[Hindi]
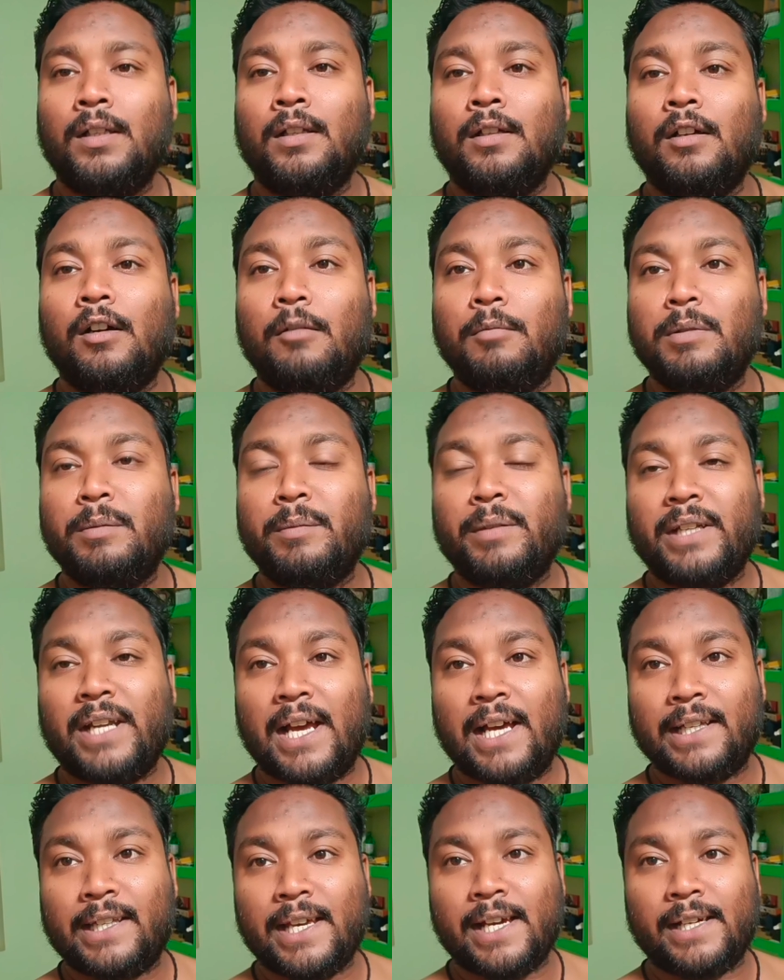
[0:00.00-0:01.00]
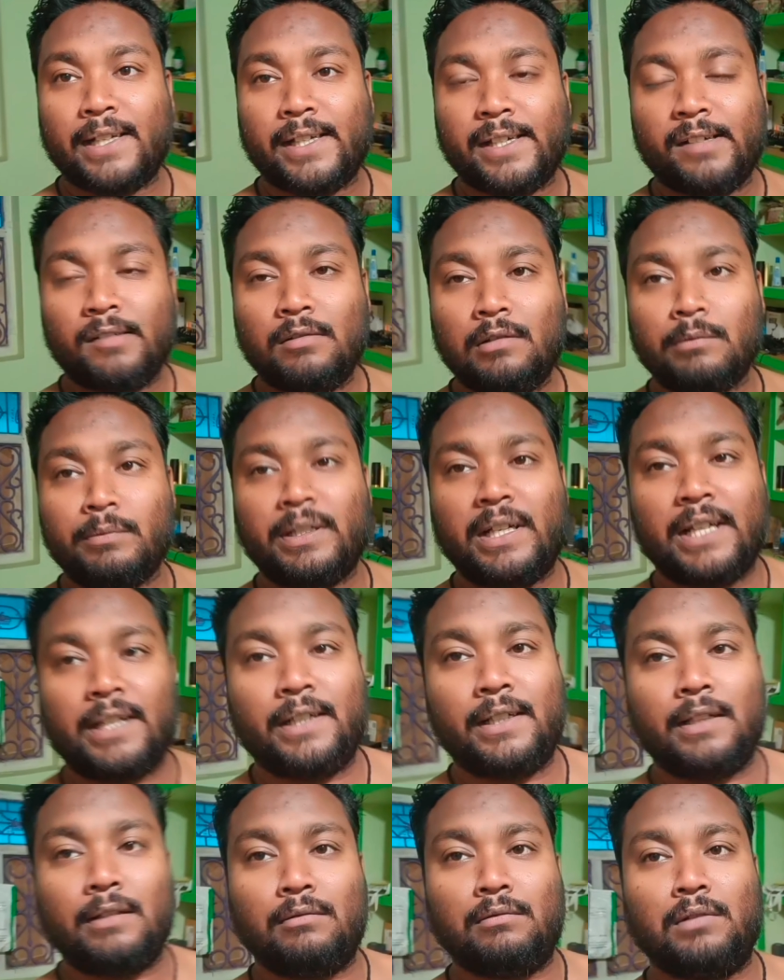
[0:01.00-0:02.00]
अभी मैं नहा के आ गया हूँ अभी
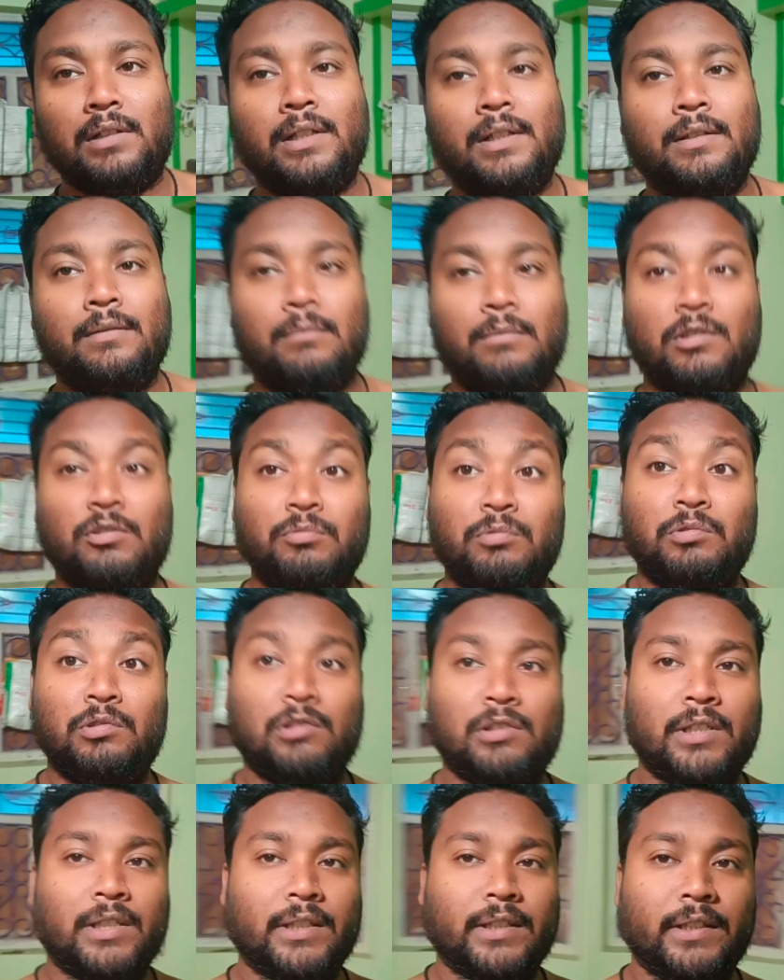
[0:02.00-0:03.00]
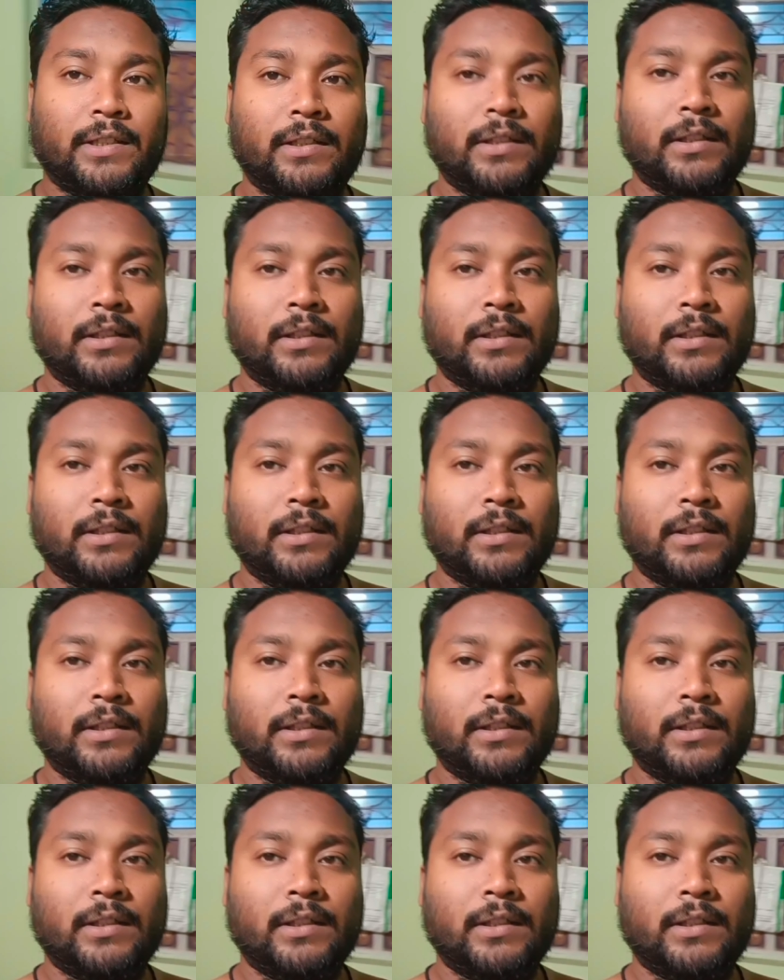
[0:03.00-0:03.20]
खाना खाऊँगा बहुत भूख लगी